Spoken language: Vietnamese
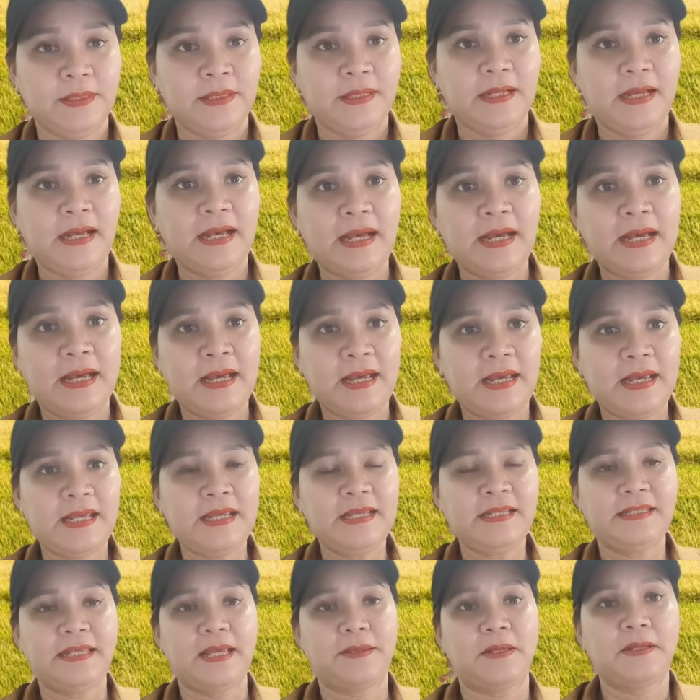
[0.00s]

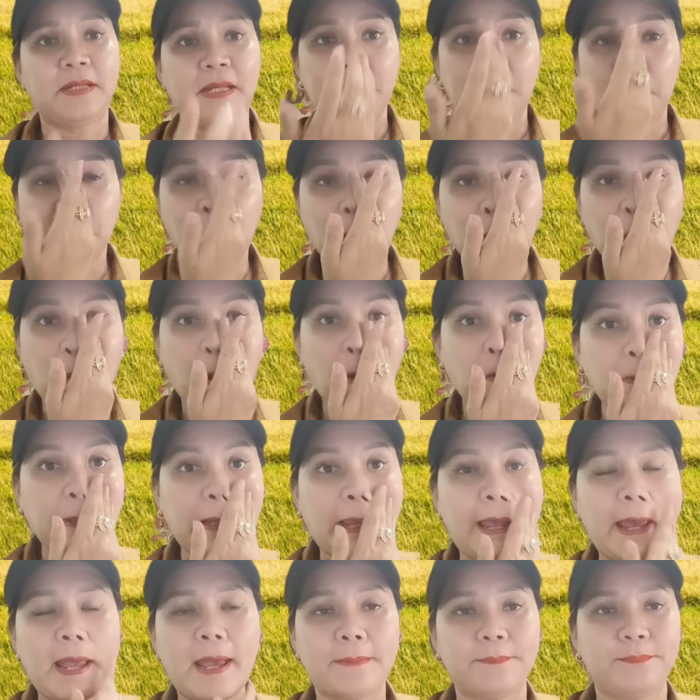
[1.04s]
hai chào gia đình yêu thương của út
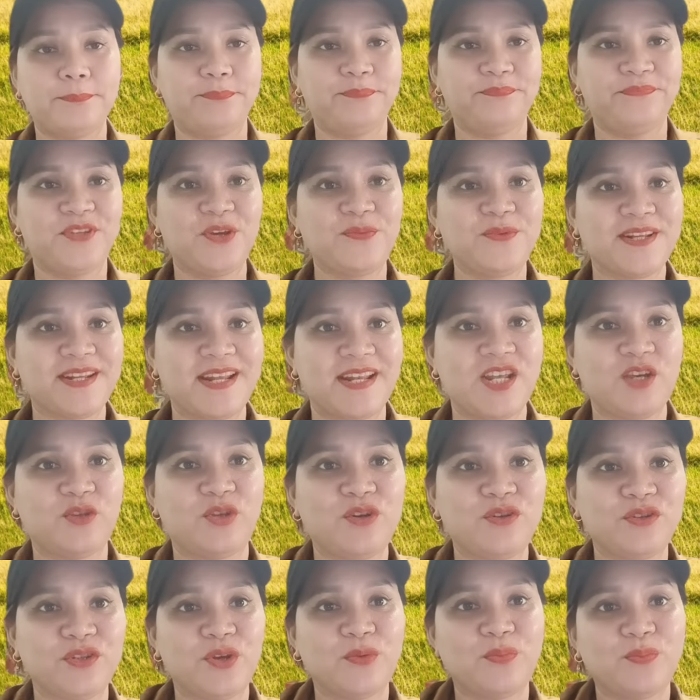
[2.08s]
nha chúc gia đình yêu
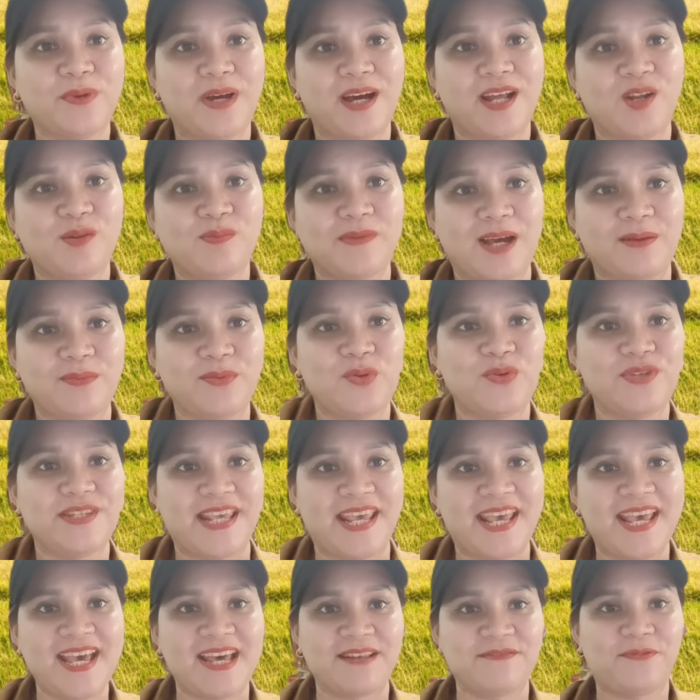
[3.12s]
thương giúp à, lúc nào cũng vui vẻ
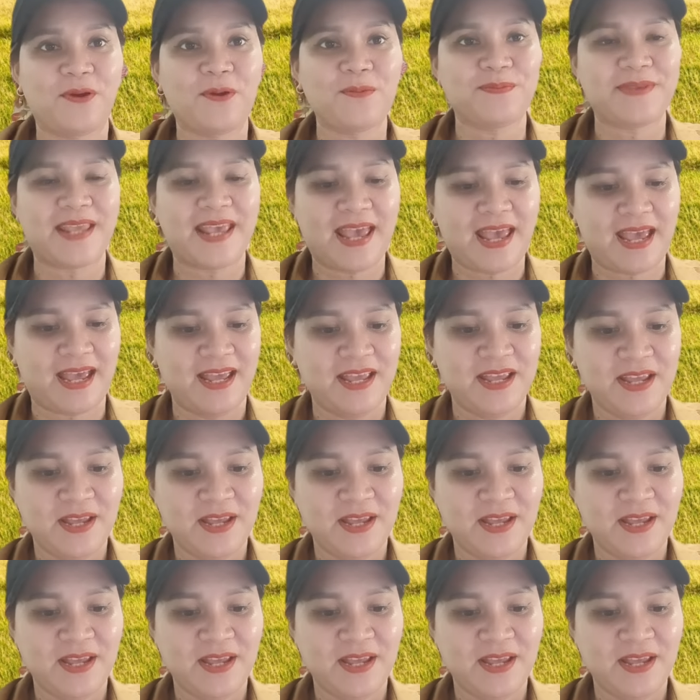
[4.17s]
hạnh phúc nha